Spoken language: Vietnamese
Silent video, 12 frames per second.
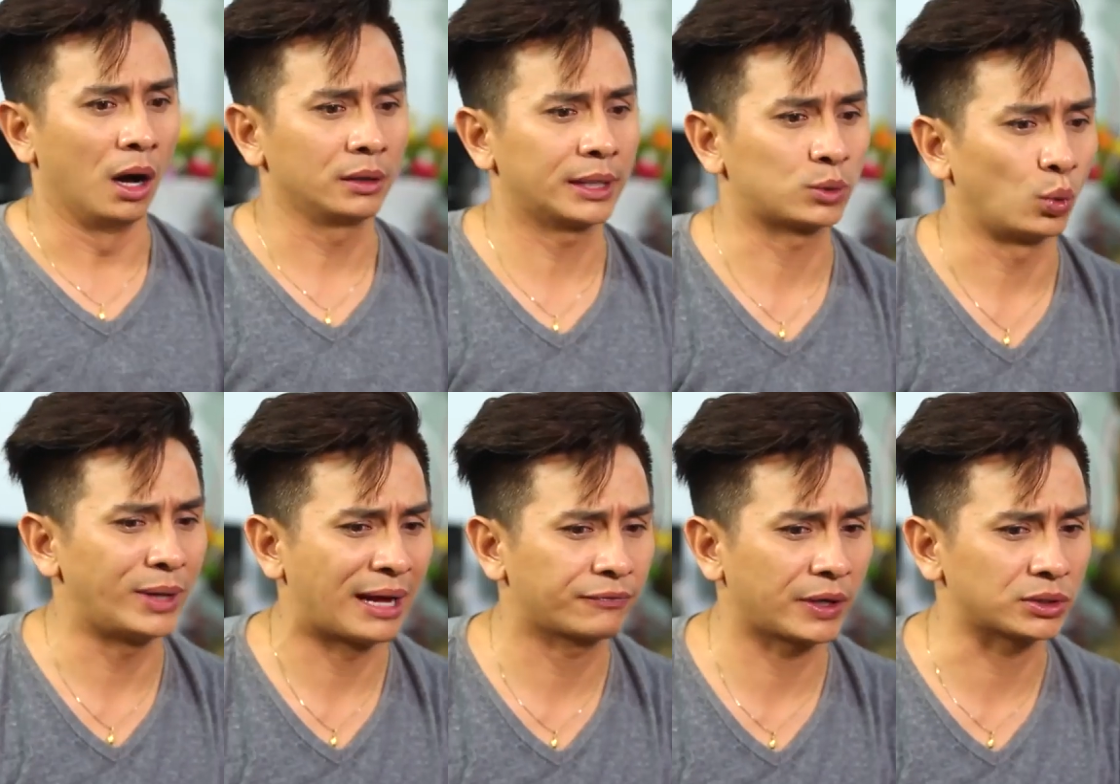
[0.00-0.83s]
ở cái tuổi
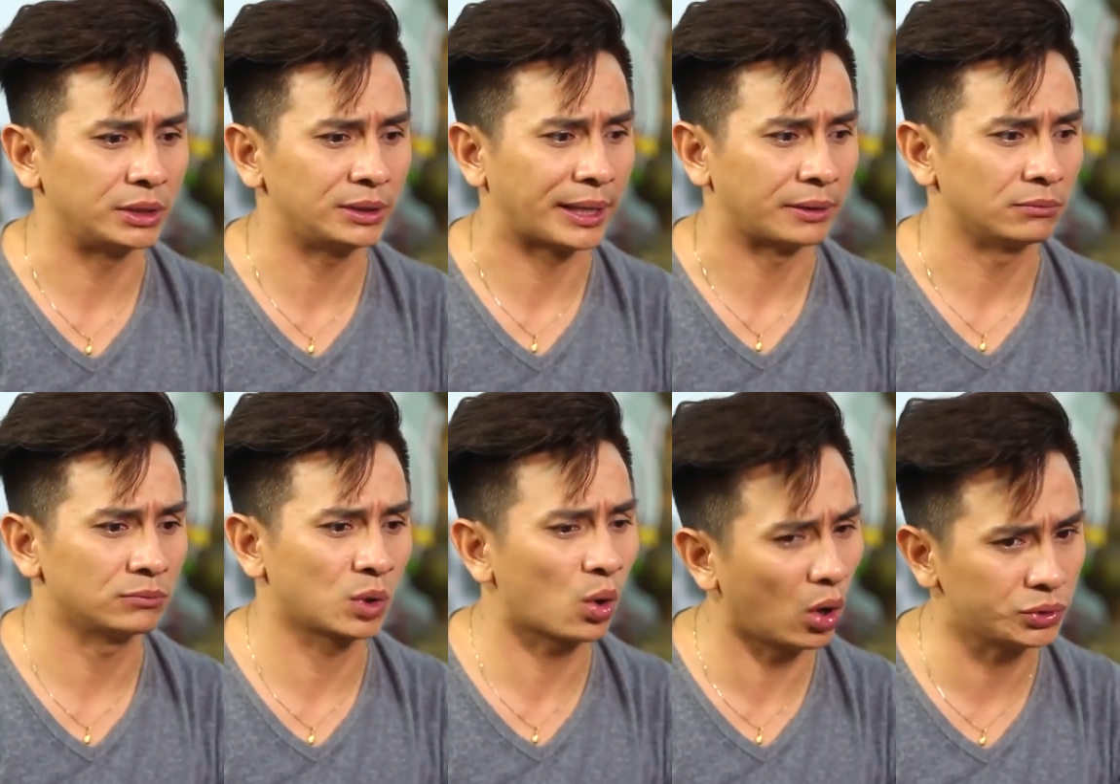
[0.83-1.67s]
đang phát triển này
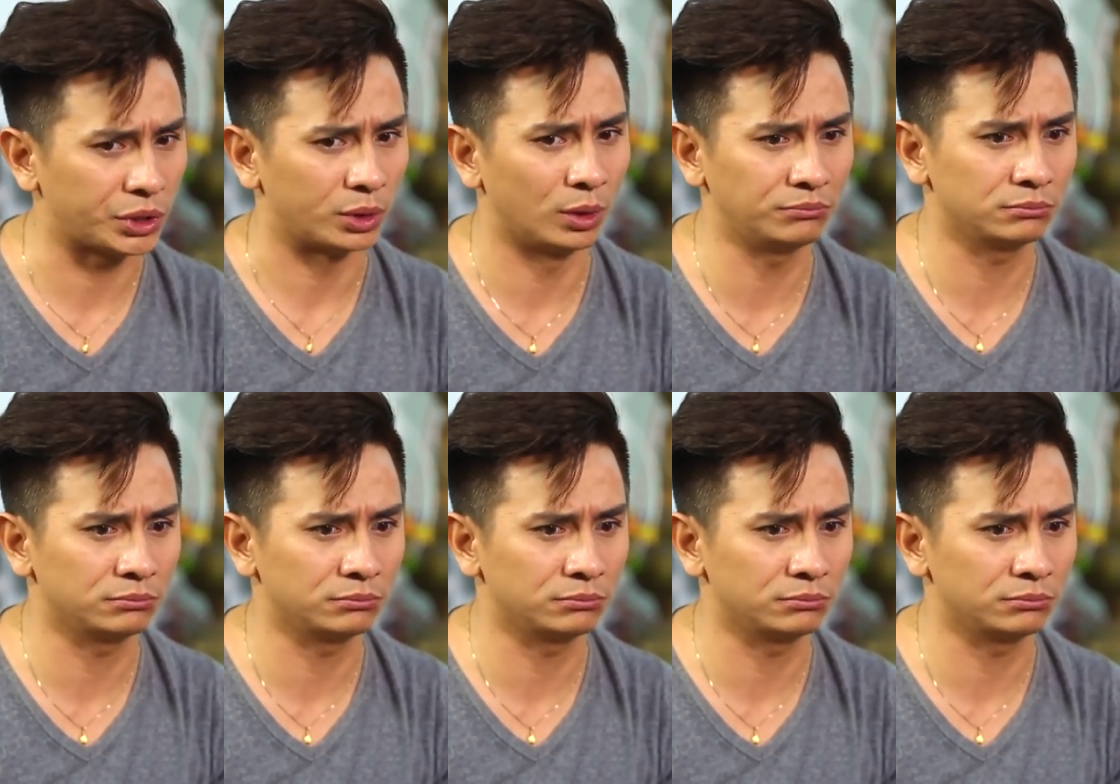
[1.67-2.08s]
nó khó chịu